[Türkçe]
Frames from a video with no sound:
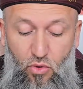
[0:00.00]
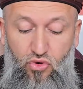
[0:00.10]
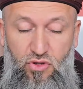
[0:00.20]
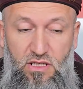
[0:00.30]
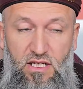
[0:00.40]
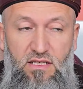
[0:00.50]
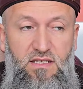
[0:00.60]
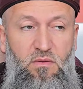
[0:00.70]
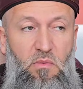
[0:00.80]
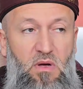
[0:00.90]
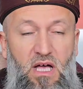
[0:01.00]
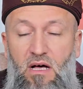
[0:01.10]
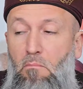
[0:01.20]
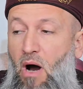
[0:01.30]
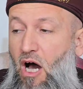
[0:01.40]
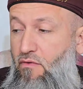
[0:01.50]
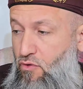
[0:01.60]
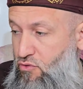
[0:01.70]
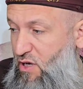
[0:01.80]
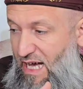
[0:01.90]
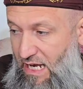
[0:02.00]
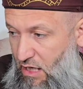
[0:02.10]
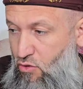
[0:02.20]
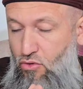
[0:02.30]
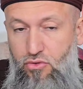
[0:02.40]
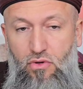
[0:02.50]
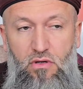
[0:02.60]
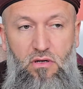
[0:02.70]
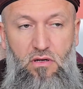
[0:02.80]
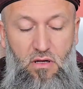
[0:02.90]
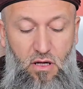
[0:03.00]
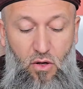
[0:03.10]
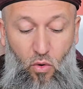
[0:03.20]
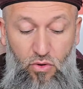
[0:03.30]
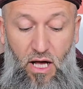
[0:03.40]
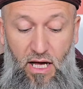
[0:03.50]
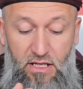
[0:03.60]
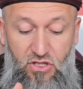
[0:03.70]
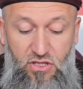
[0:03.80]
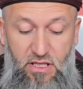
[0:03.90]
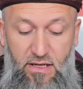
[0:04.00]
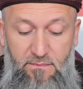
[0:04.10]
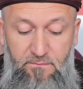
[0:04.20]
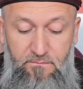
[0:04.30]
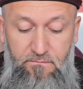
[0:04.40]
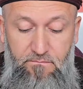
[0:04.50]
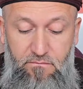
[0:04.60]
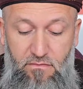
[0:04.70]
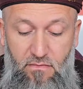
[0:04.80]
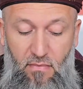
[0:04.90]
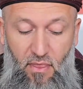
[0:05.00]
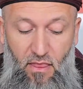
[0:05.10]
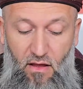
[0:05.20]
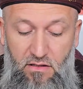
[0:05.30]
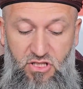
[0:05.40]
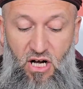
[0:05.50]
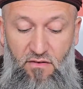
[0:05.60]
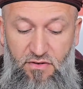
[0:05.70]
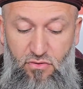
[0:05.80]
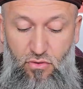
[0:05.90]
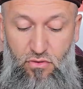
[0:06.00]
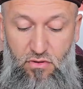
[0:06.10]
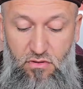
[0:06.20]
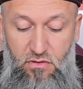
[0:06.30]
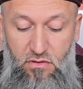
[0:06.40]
konuştuklarından sebep mahvoldu, helak oldu. Onun haricinde kafir de oldu.